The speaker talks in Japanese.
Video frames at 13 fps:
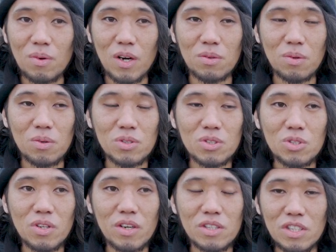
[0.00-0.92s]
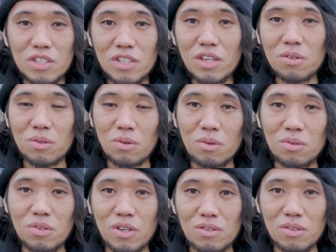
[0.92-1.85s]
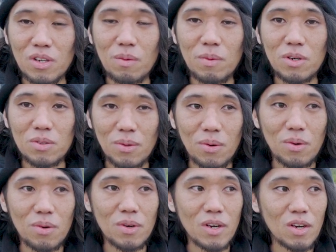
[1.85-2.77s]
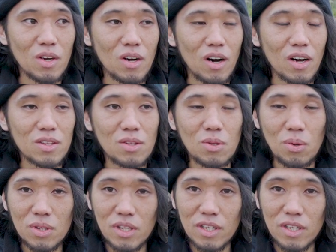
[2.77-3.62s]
あの普通の DJI のドローンとかと比べると圧倒